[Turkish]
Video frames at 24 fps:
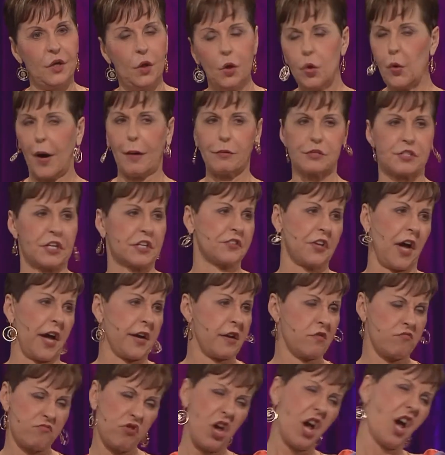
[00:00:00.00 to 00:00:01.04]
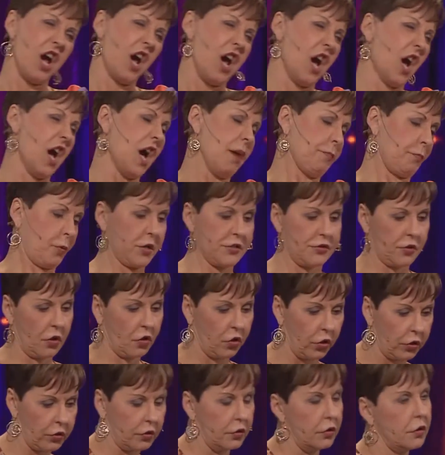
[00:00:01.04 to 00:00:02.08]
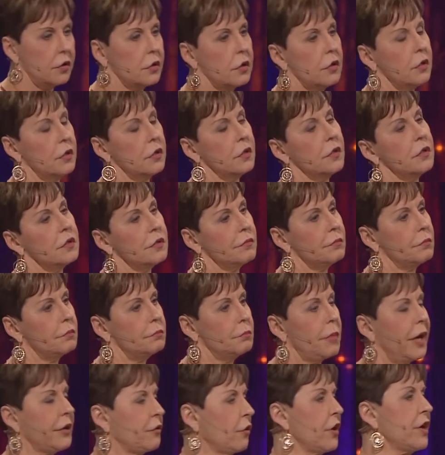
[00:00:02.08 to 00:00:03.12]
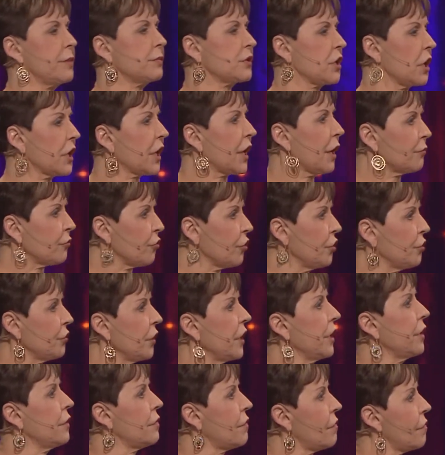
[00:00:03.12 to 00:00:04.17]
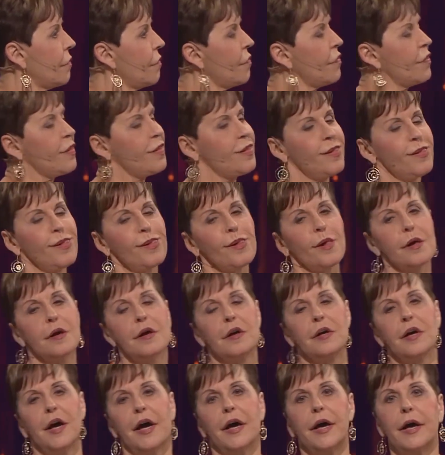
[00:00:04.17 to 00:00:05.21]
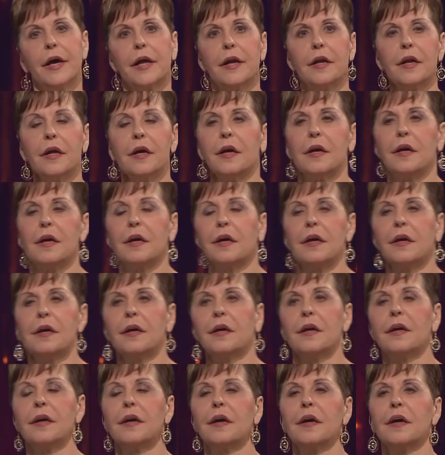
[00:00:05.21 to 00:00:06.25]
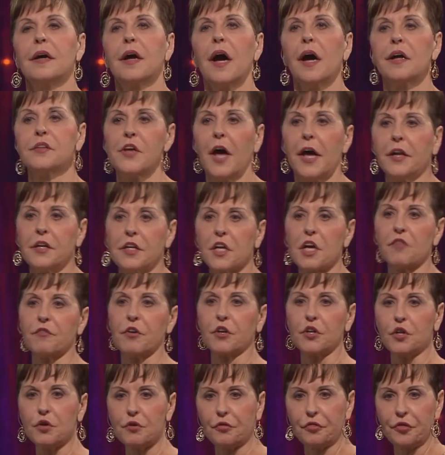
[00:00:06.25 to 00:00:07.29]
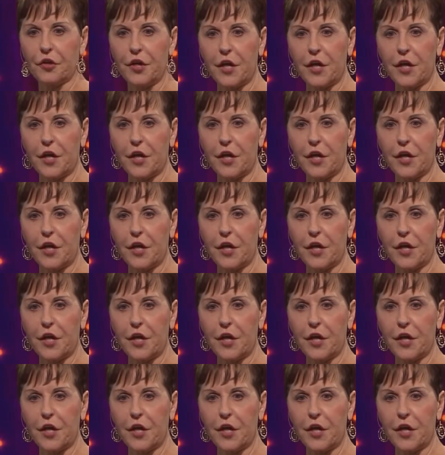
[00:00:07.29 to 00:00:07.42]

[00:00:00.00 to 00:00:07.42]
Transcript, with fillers: Çok heyecanlanmıştım. Evet, şükürler olsun. Artık hayallerim gerçek olacak. Ama Tanrı bir yıl